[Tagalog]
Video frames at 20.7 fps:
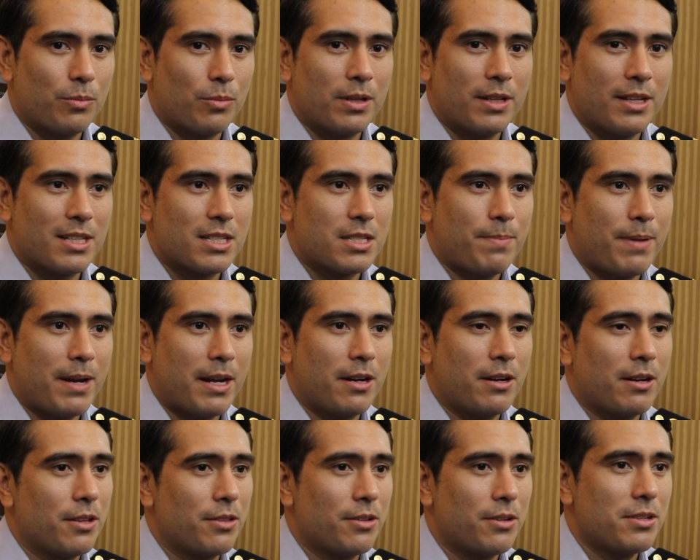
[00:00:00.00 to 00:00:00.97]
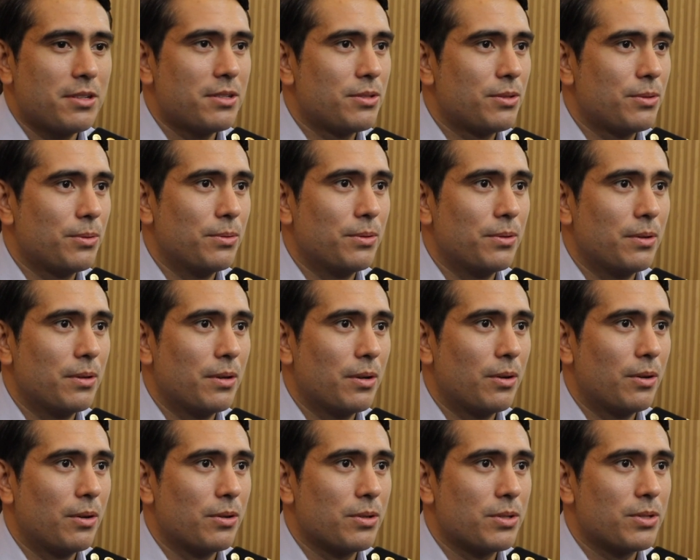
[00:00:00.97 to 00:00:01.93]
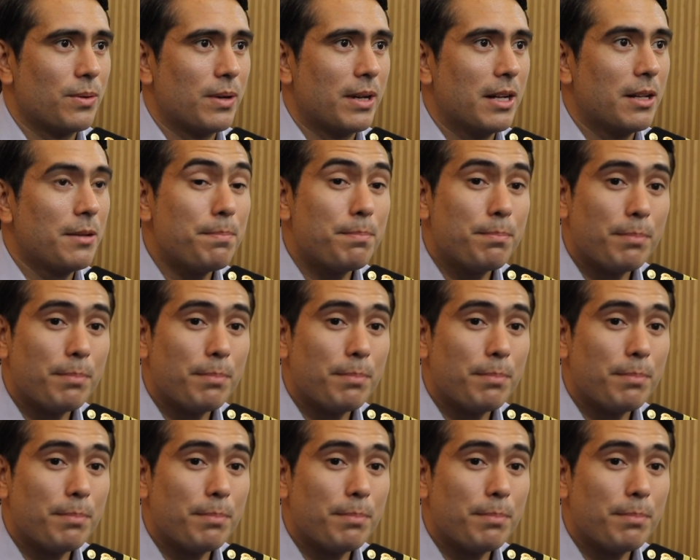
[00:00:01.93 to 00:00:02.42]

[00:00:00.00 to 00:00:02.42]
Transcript: will inspire others to also help.